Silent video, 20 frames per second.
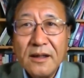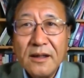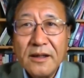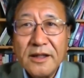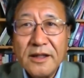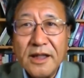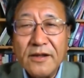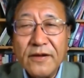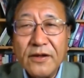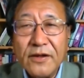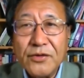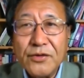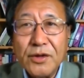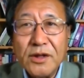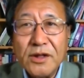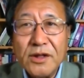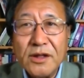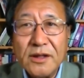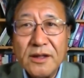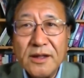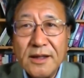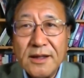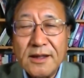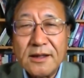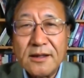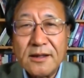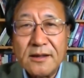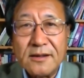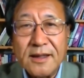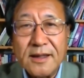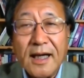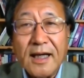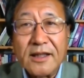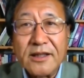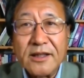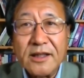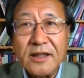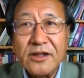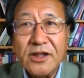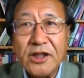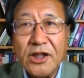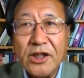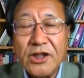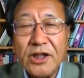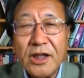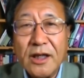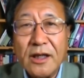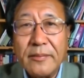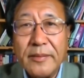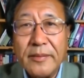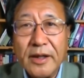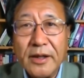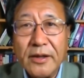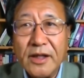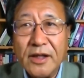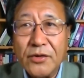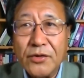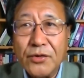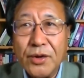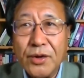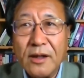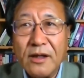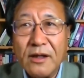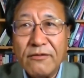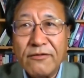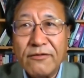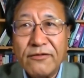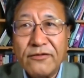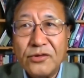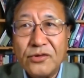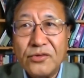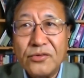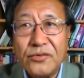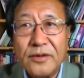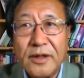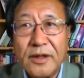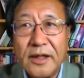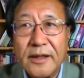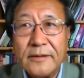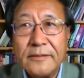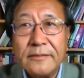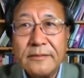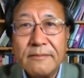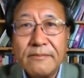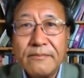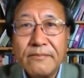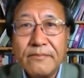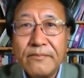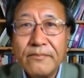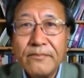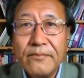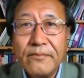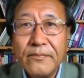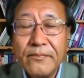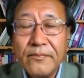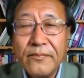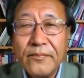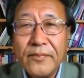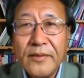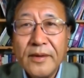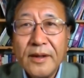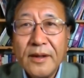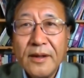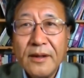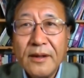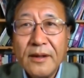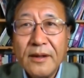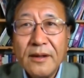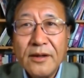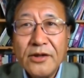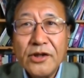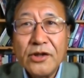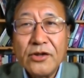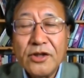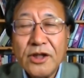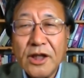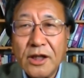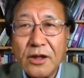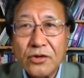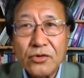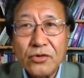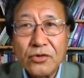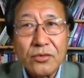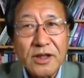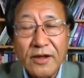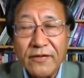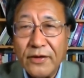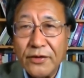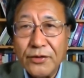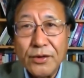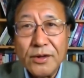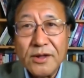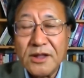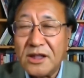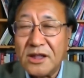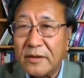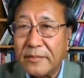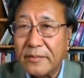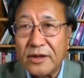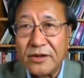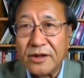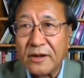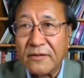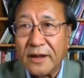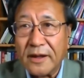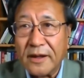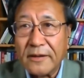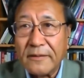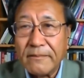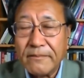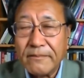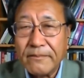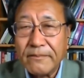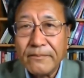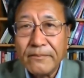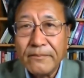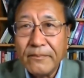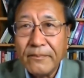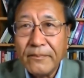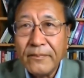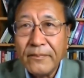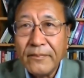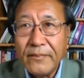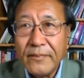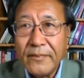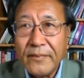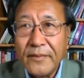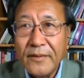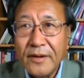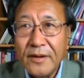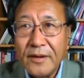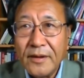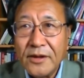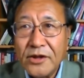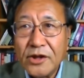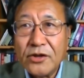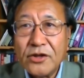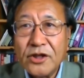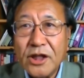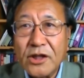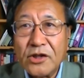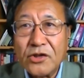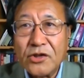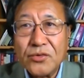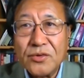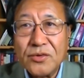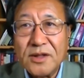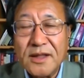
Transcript: 解放军是一次打伤七十二名印军，俘虏五个人，就这个数，解放军自己没有伤亡。就这个数字，